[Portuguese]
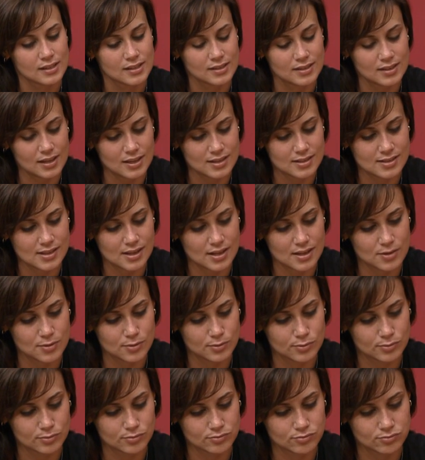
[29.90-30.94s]
quem que saiu?
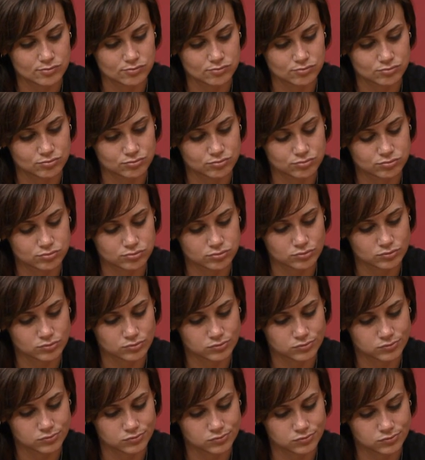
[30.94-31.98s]

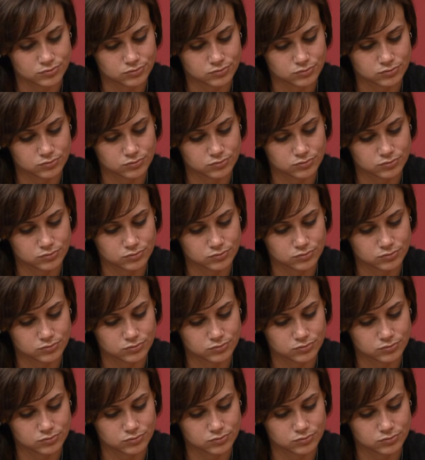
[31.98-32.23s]
Alex?